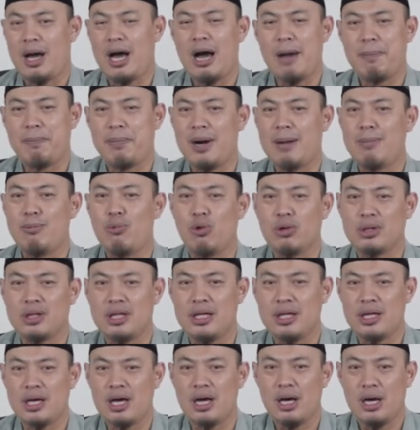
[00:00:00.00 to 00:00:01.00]
apa
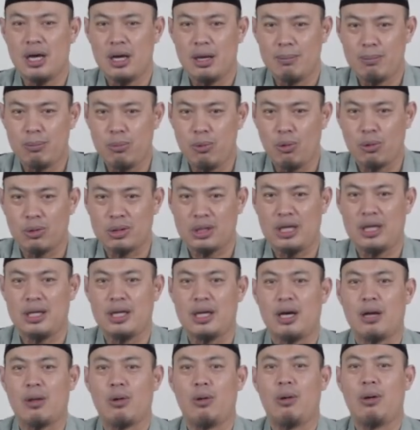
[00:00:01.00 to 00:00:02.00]
buktinya
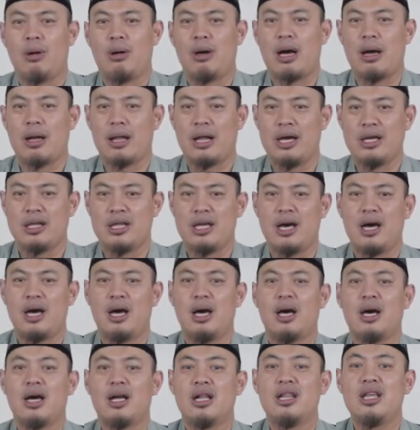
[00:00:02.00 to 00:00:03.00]
buktinya
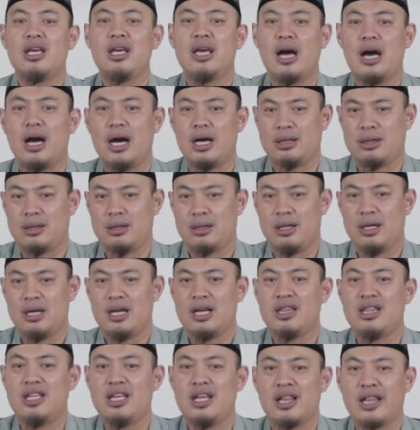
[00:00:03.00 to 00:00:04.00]
raja lihat
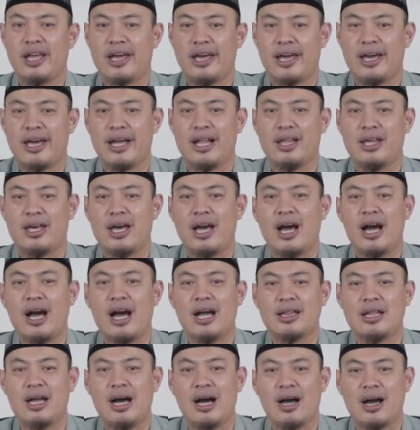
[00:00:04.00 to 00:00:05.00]
di lehernya
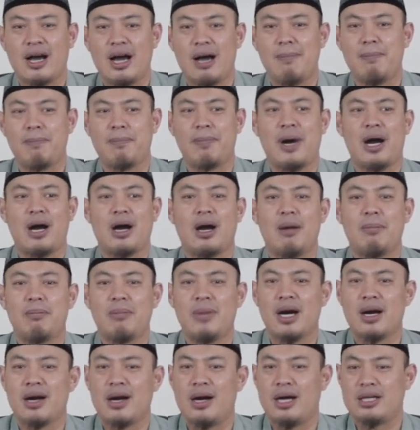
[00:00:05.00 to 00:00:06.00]
ada kampak
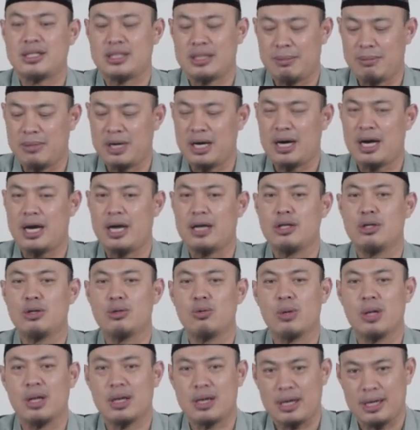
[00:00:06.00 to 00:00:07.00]
bekas
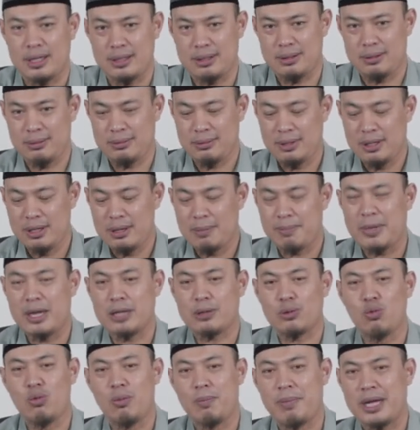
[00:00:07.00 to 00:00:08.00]
menghancurkan
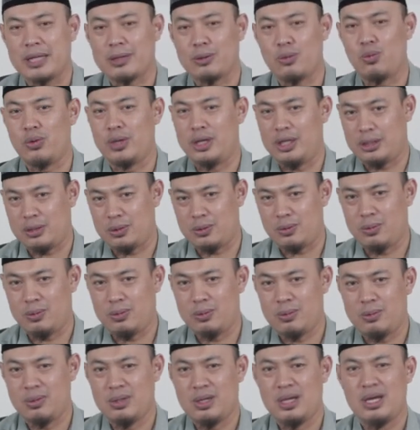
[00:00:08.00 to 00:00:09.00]
patung-patung itu.